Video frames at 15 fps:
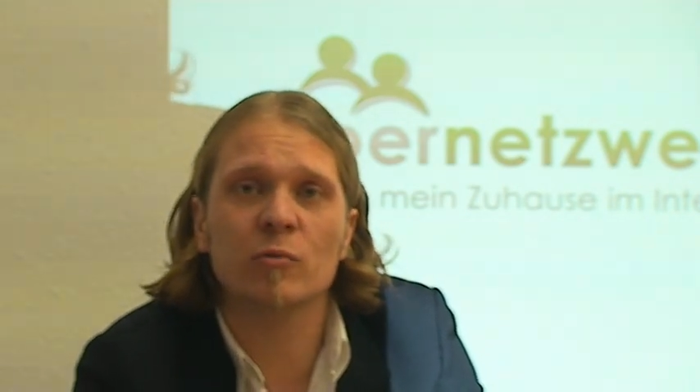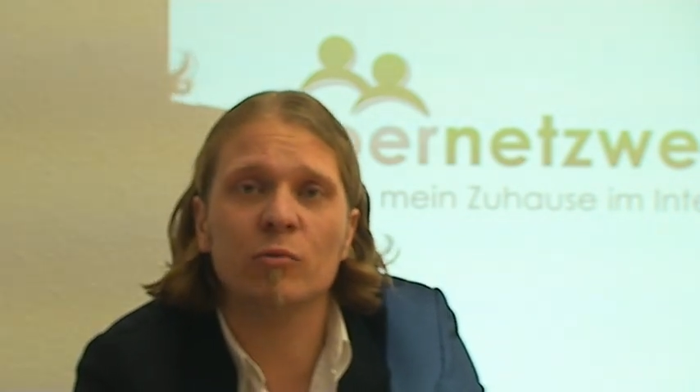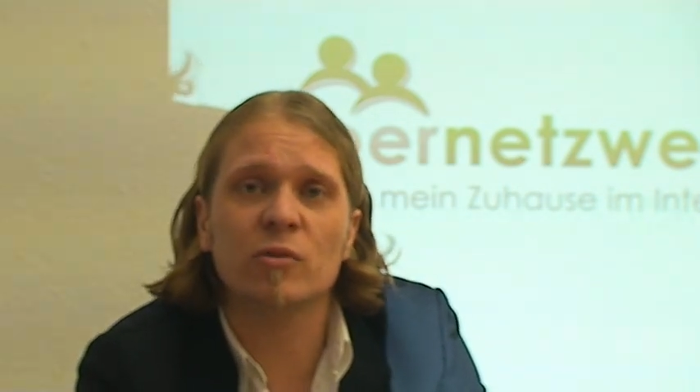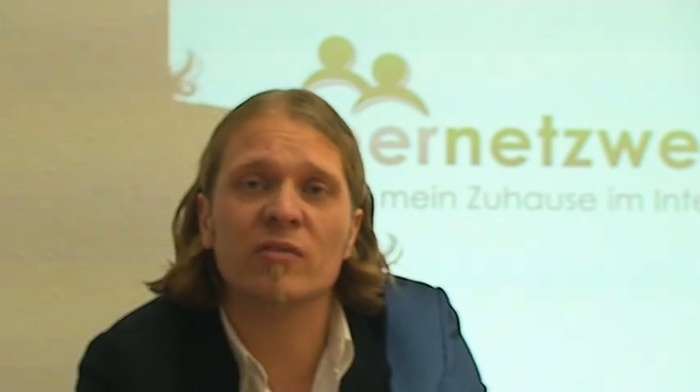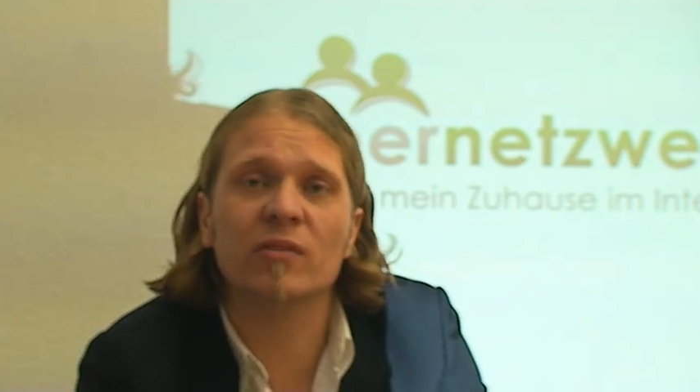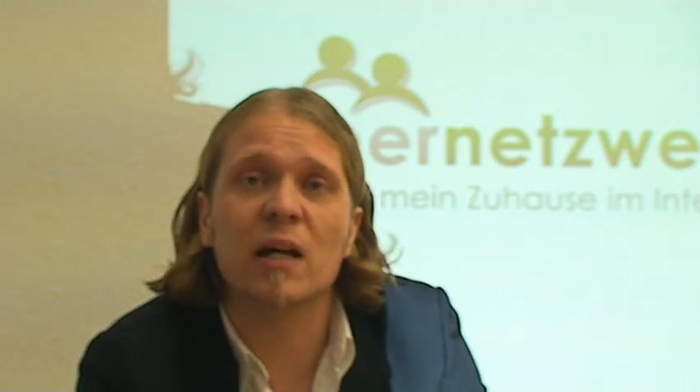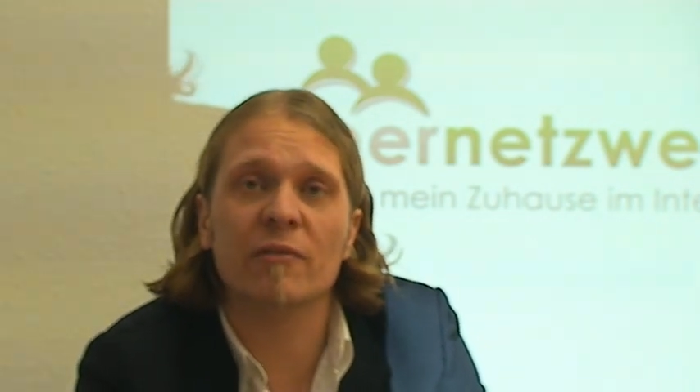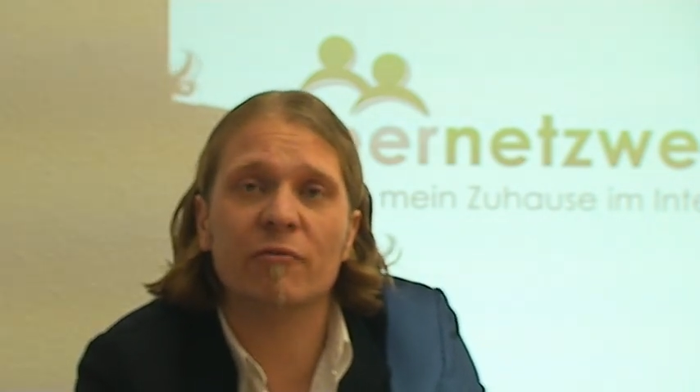ein
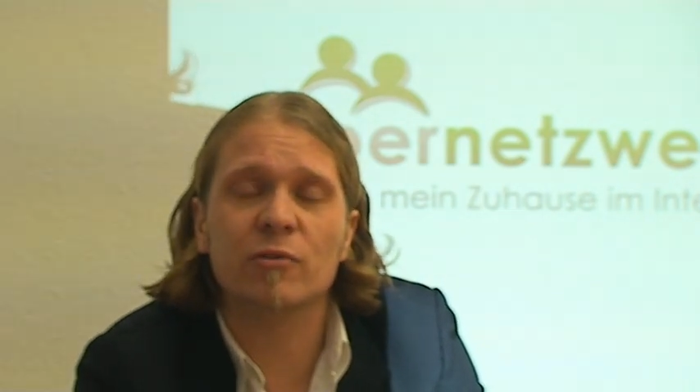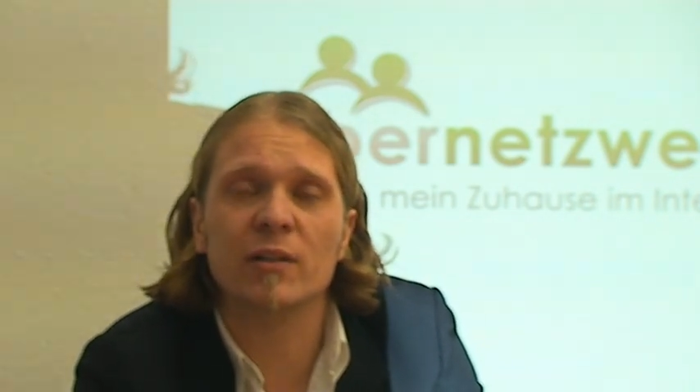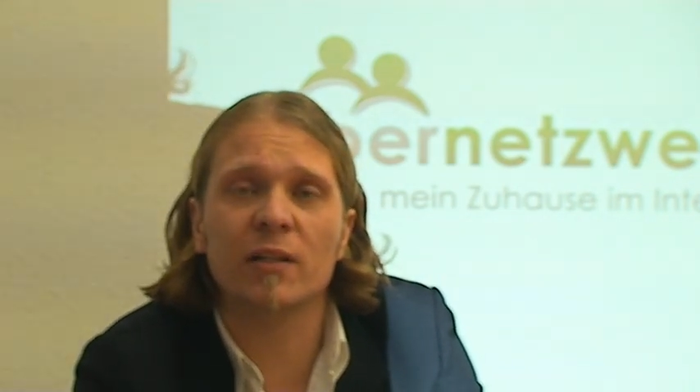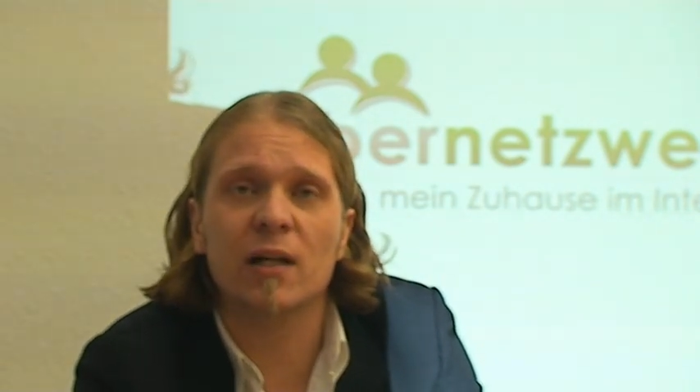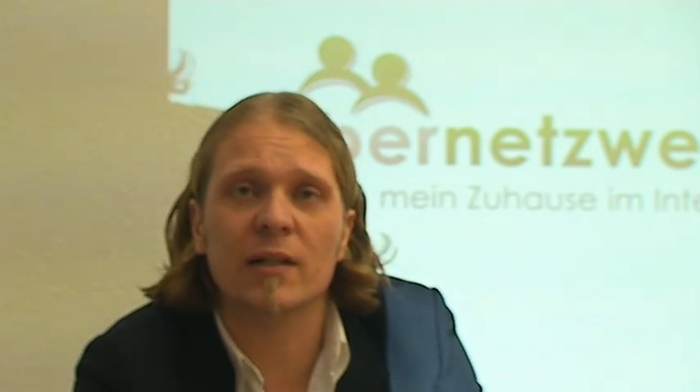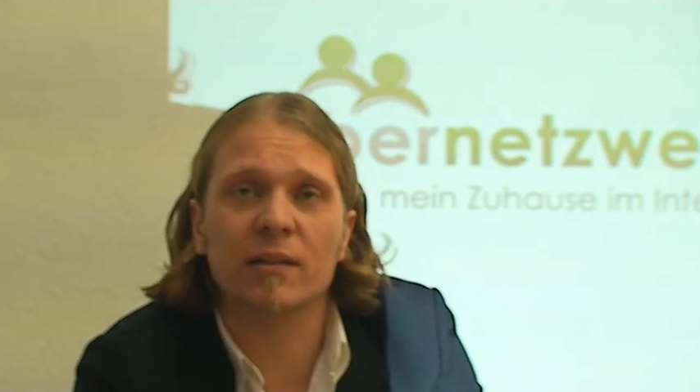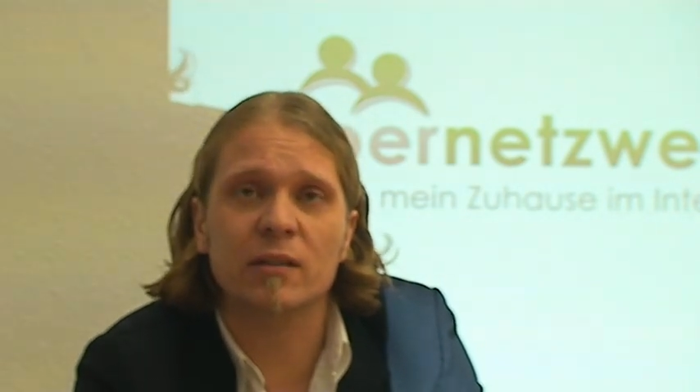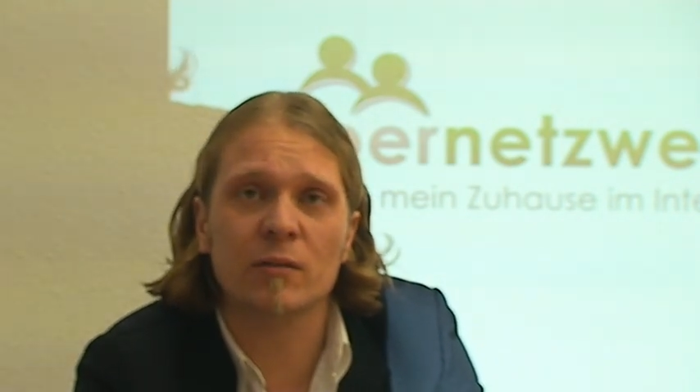gutes
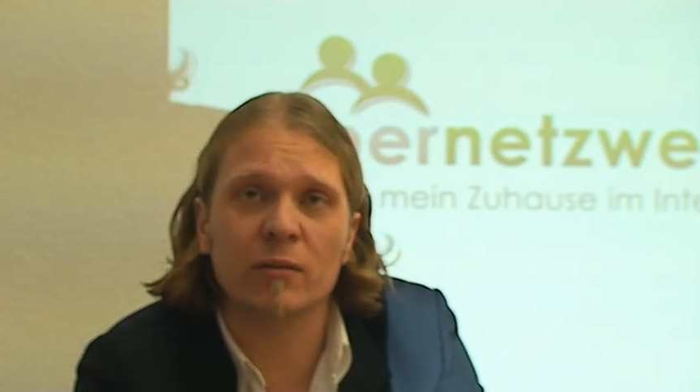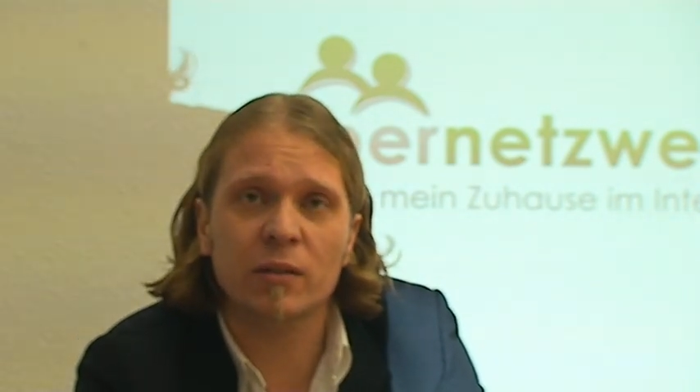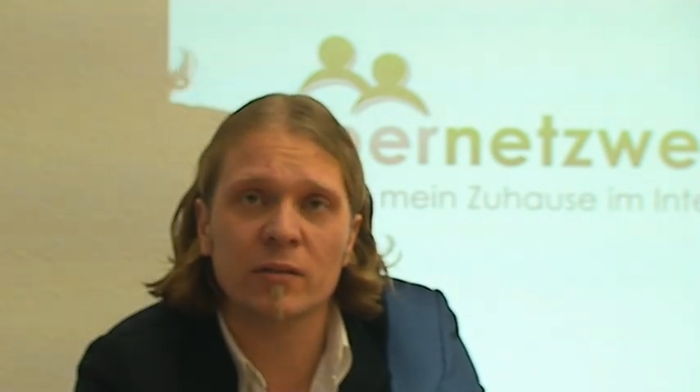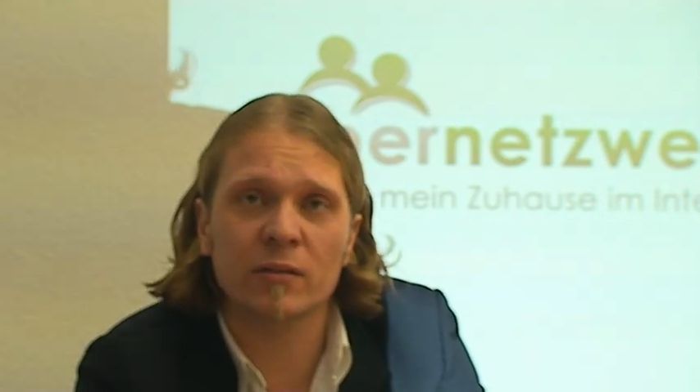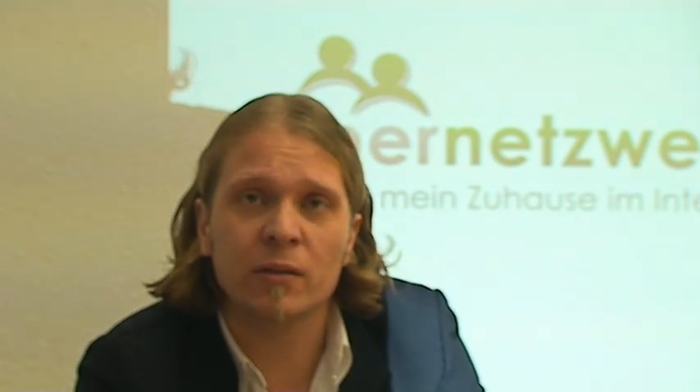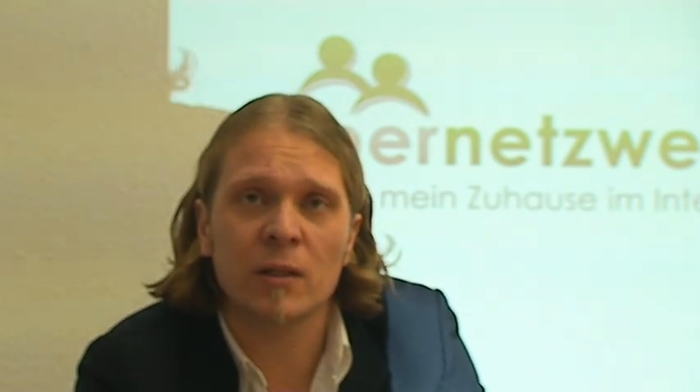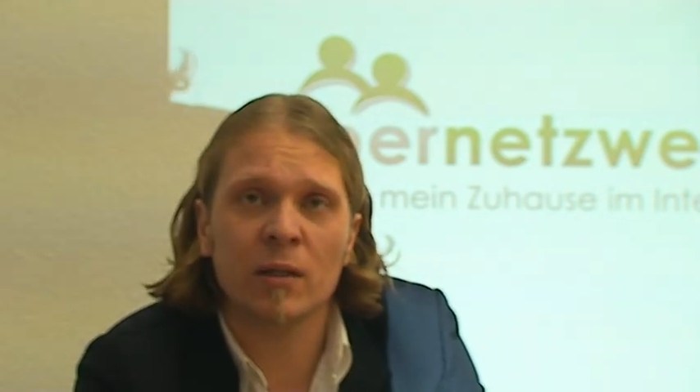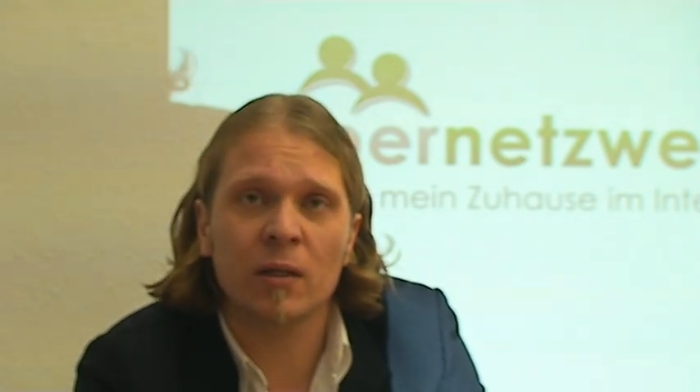Dreivierteljahr gedauert.